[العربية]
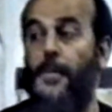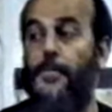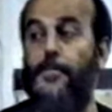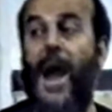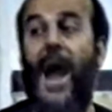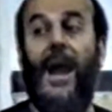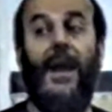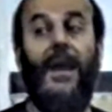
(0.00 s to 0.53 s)

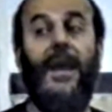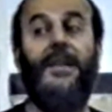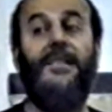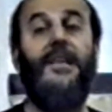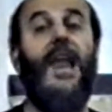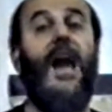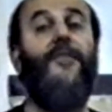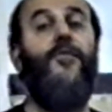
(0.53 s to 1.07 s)
مع
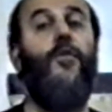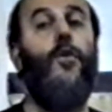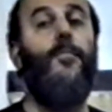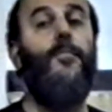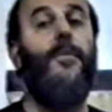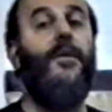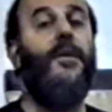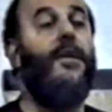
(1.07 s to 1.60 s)

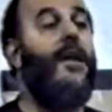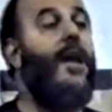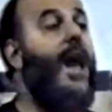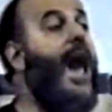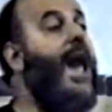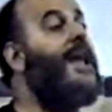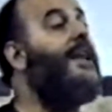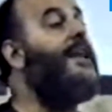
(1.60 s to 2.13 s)
اختلافهم
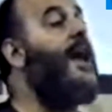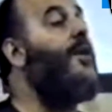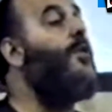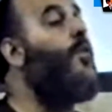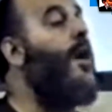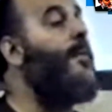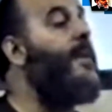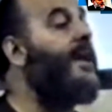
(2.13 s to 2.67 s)
اين
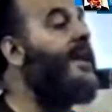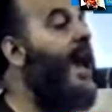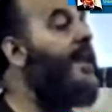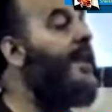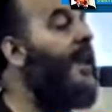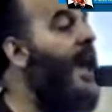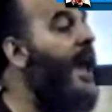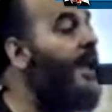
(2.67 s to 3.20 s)
هو
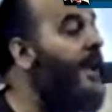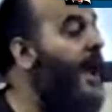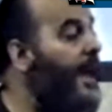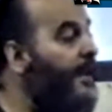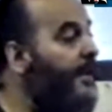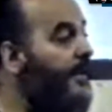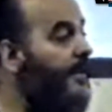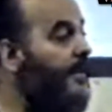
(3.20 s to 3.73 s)
مكان الهيكل